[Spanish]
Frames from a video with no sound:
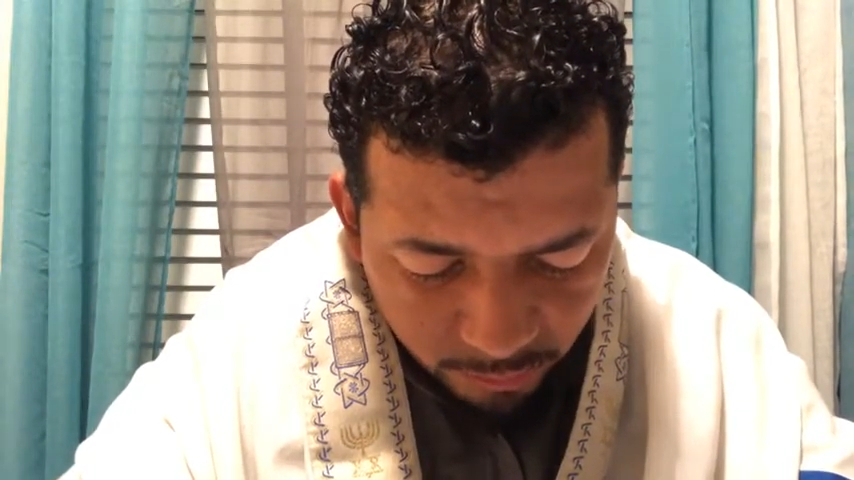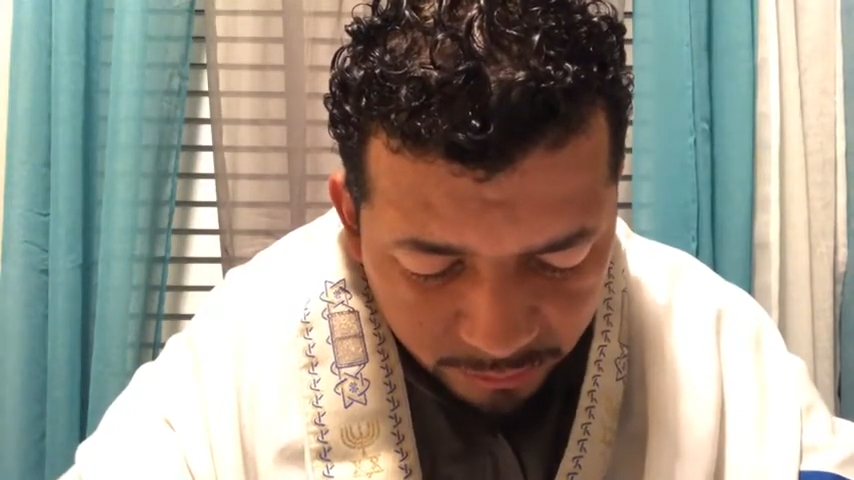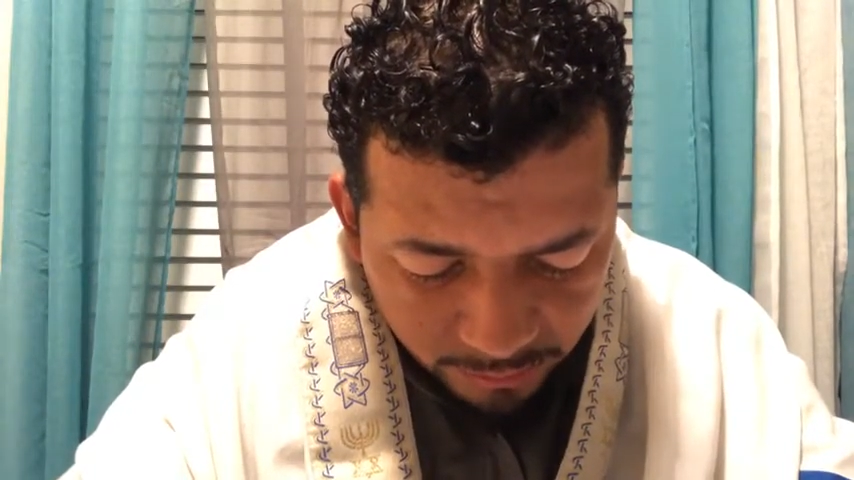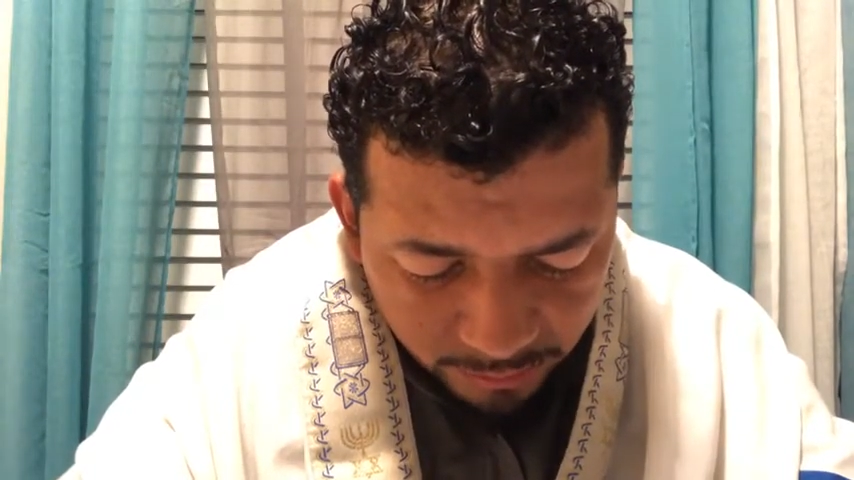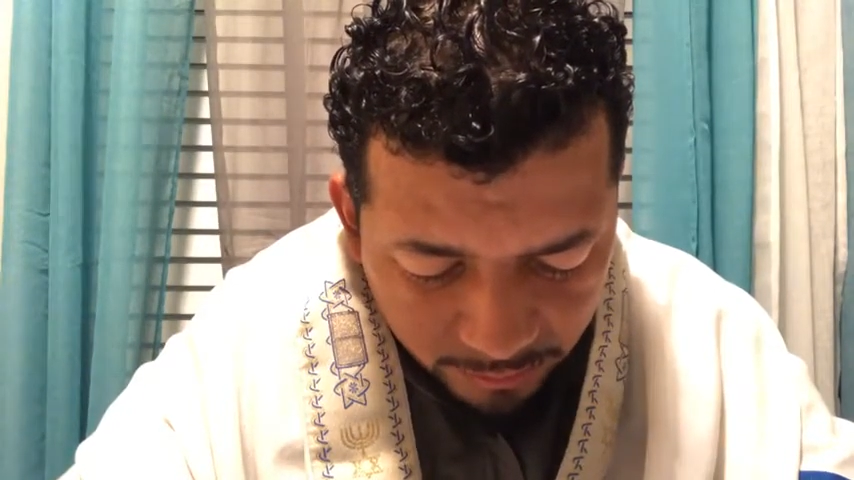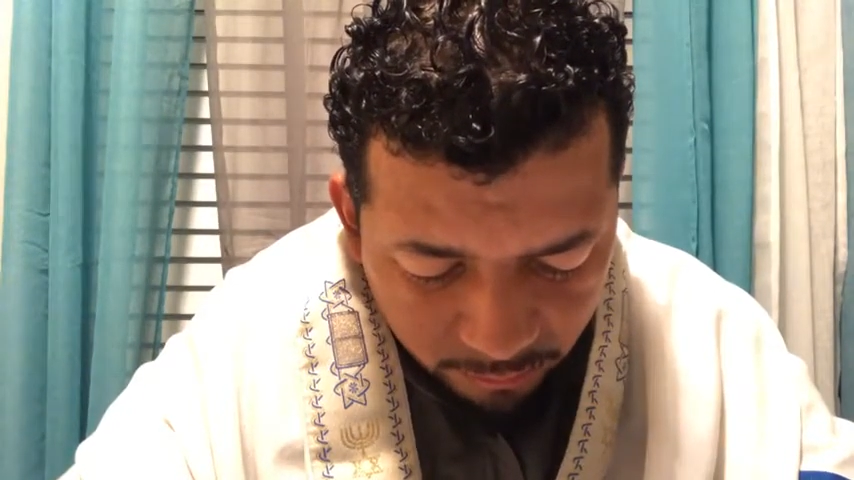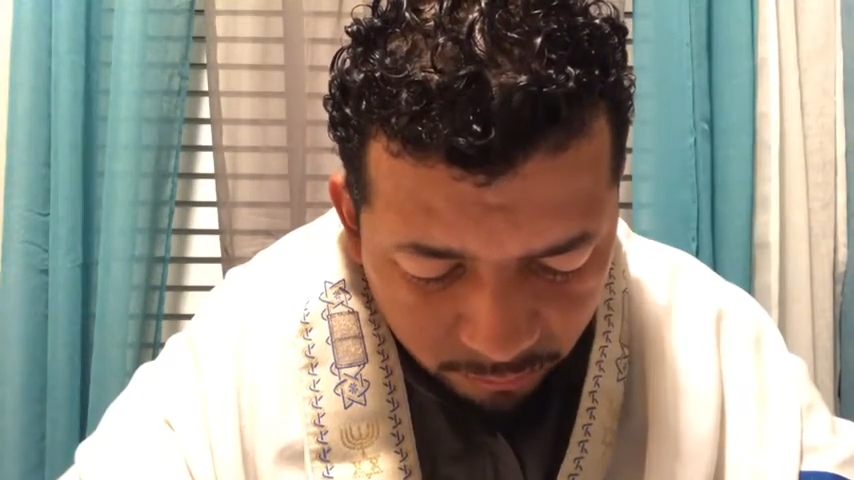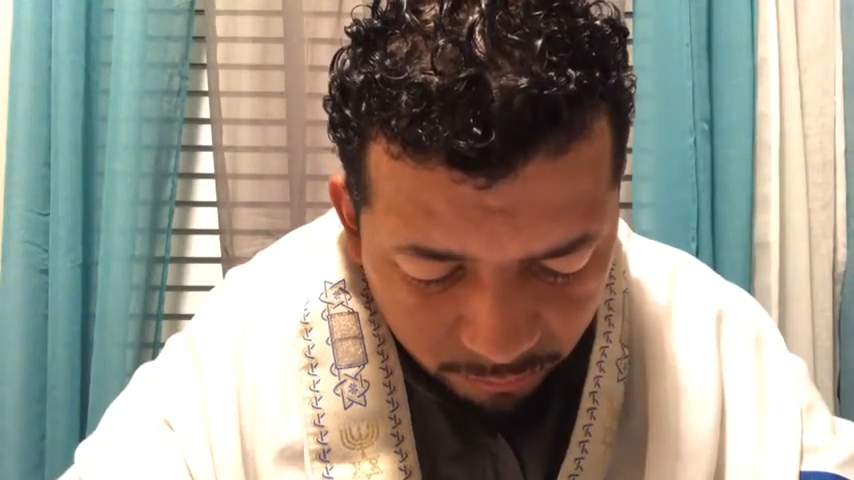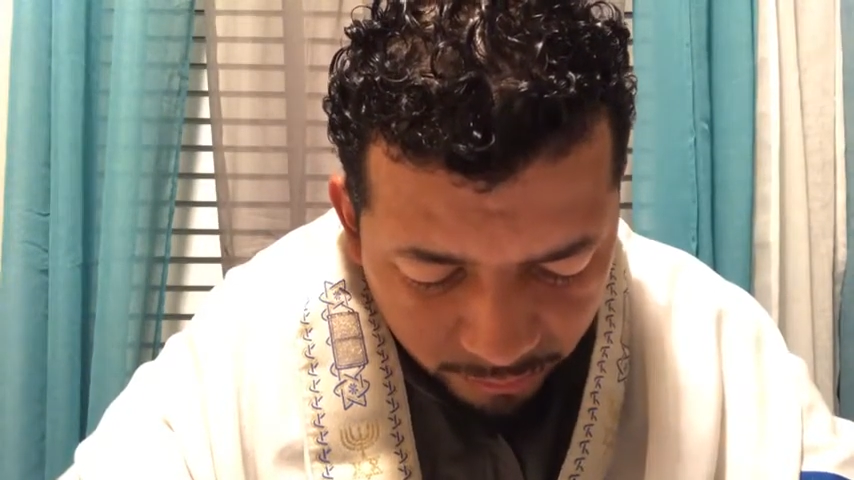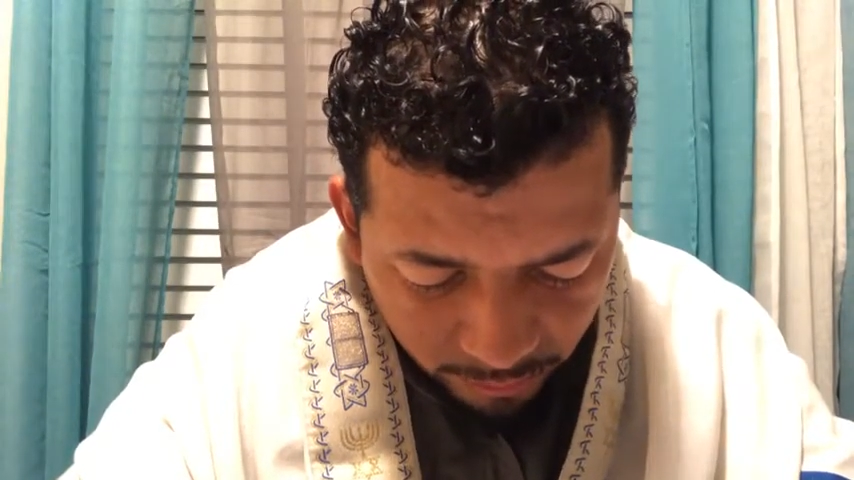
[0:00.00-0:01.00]

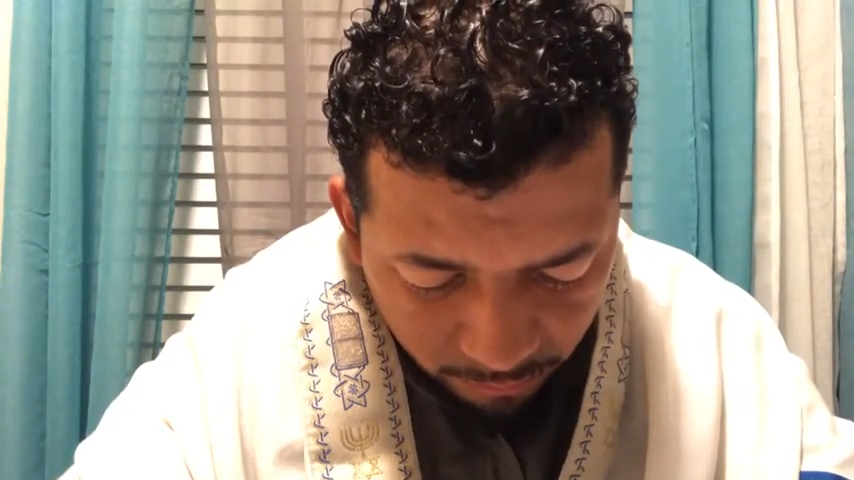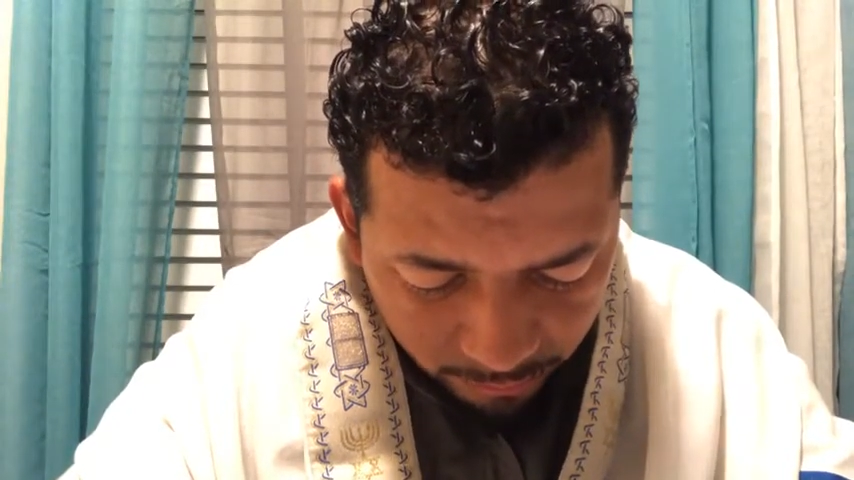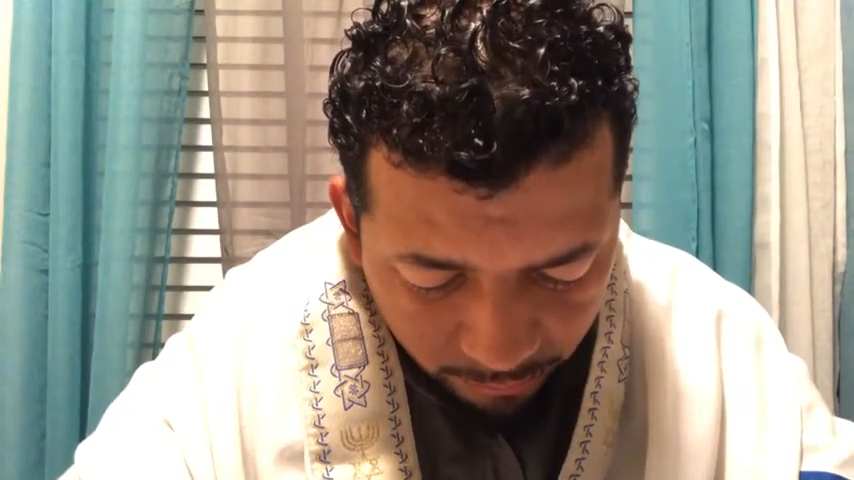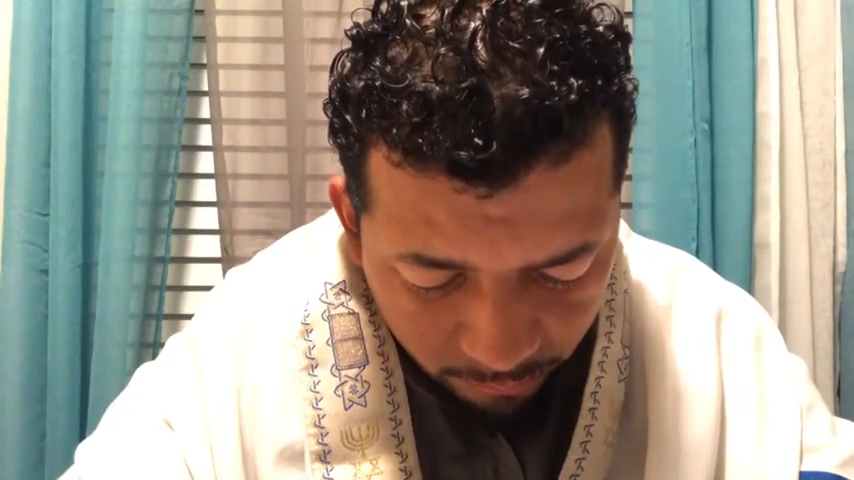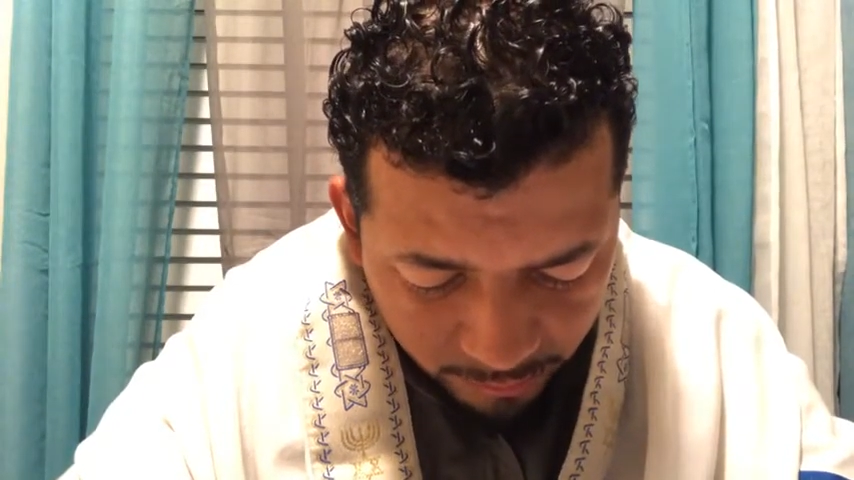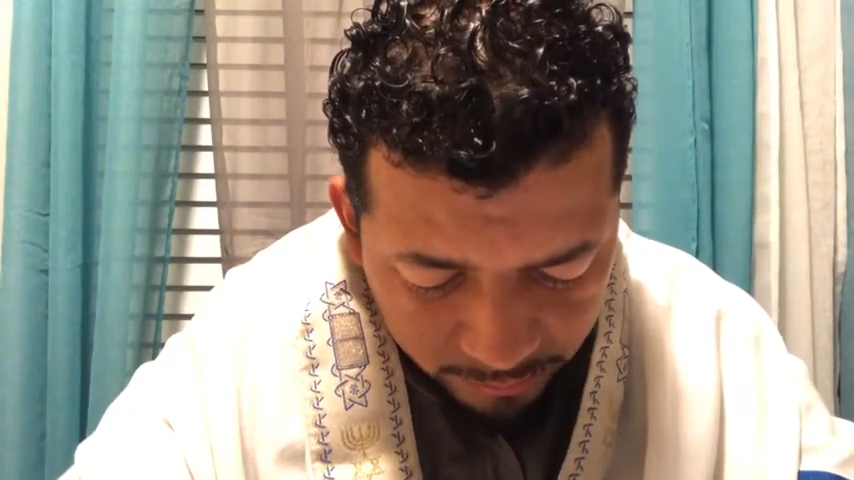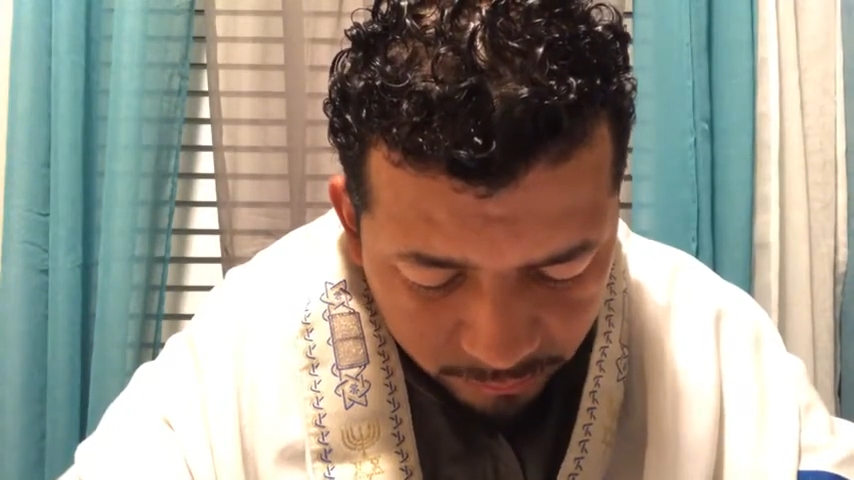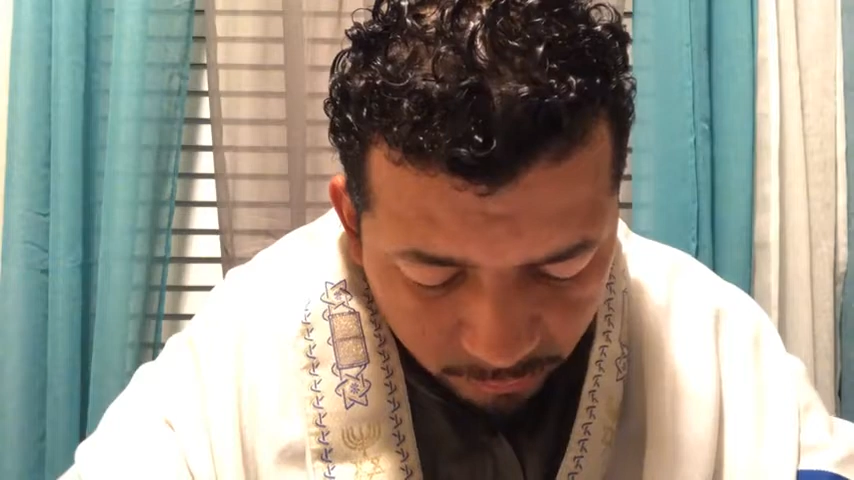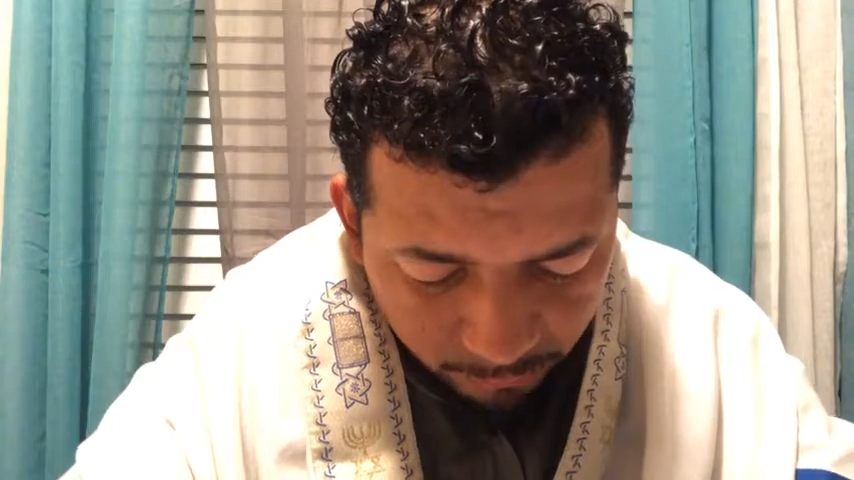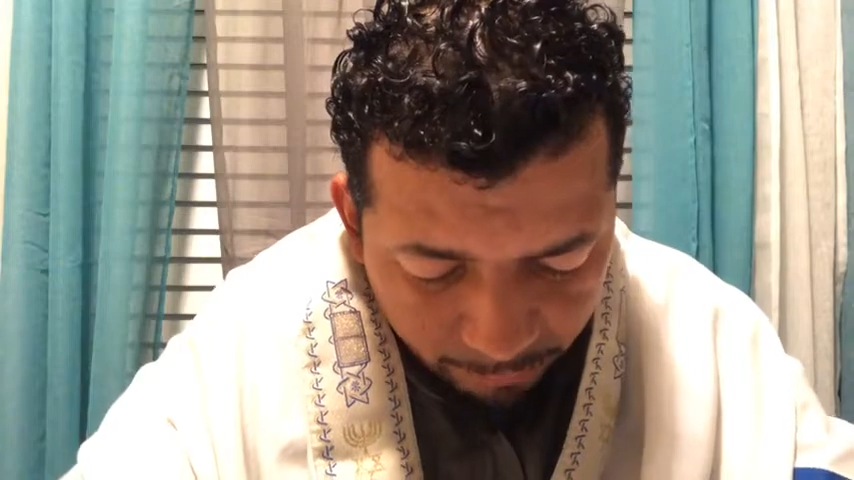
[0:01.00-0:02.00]
eterno Elohim
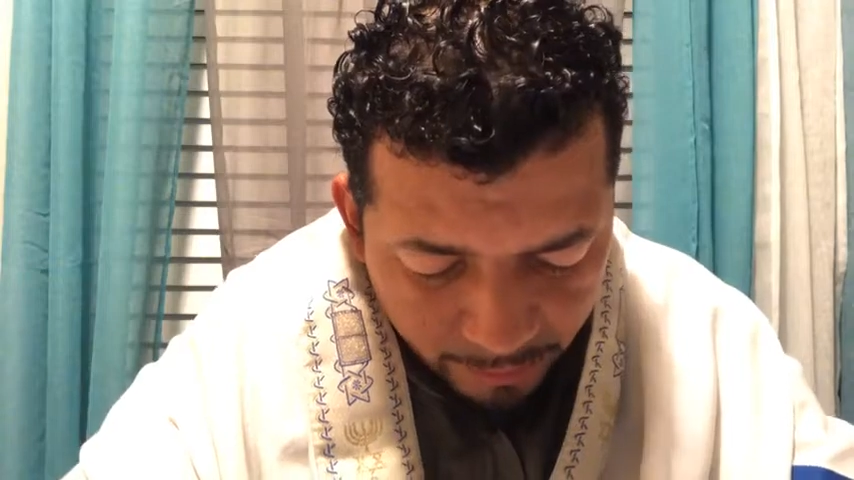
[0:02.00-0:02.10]
nuestro,